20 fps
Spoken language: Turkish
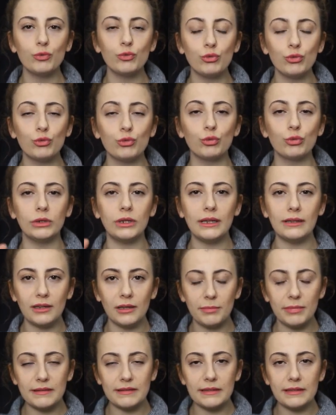Bu sütunun en
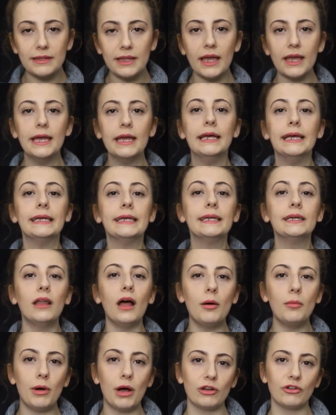tepesinde
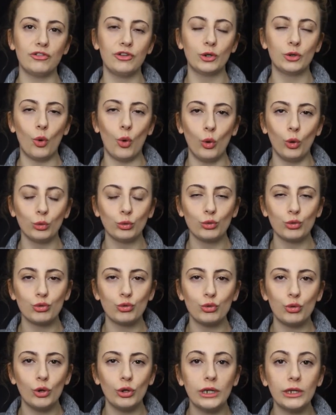yılan başları olduğu
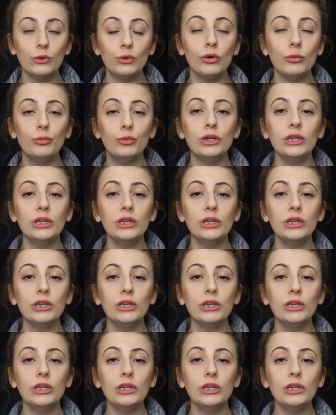söyleniyor.